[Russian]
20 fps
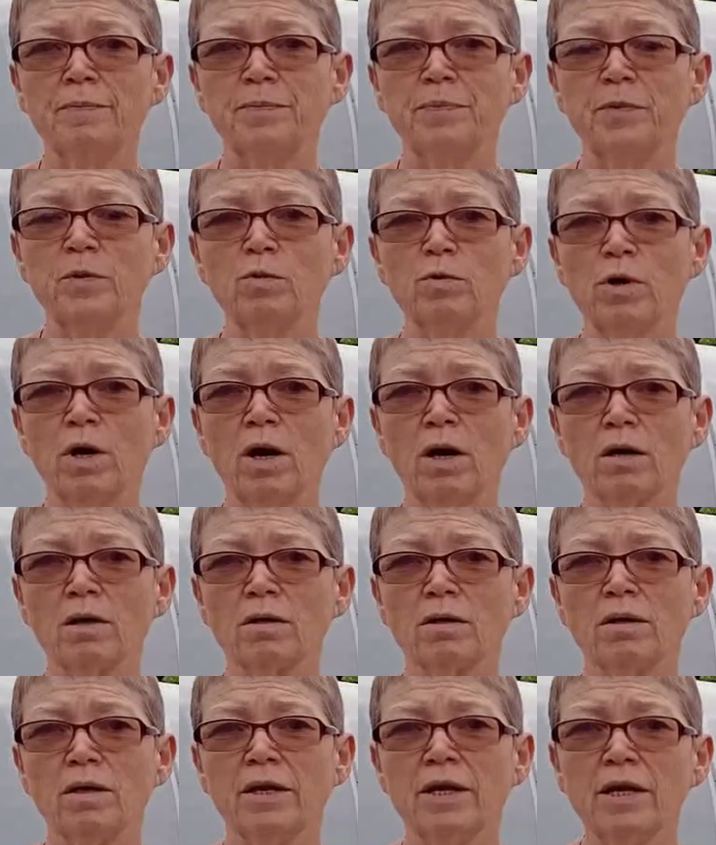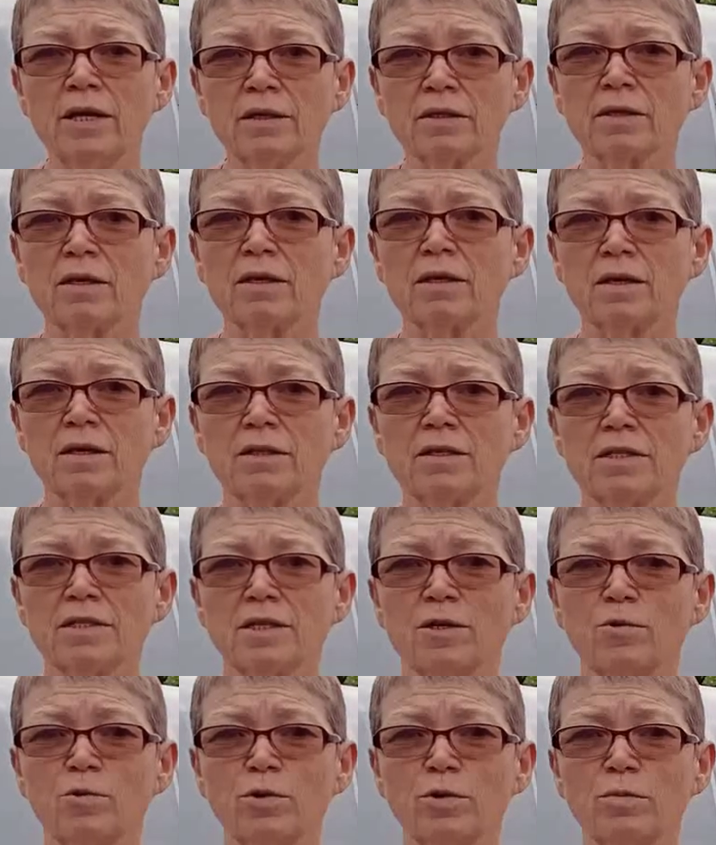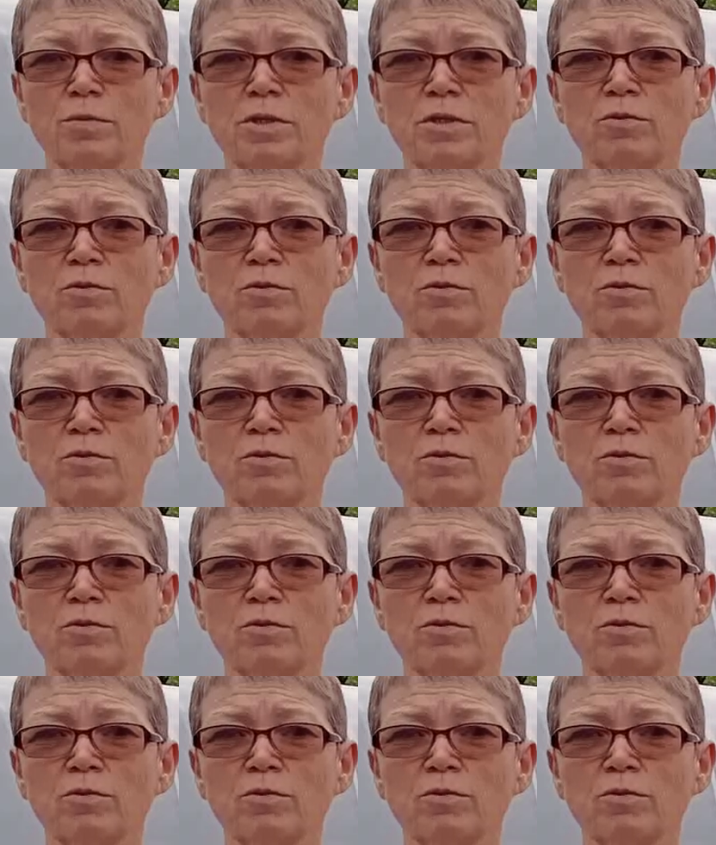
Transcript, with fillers: ну как, редко когда заходим.